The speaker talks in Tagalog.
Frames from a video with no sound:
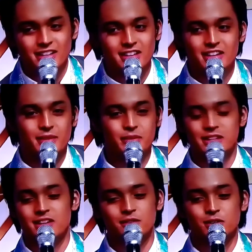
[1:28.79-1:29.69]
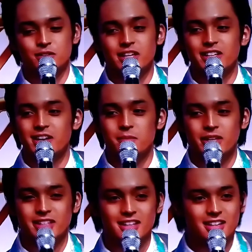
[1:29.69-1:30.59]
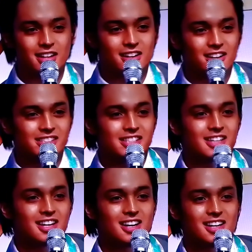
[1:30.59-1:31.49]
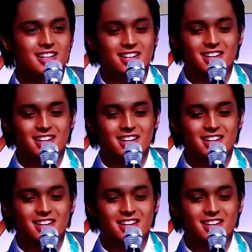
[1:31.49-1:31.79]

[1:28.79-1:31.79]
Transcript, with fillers: and I'm on the level of Daniel Padilla, uh, sila,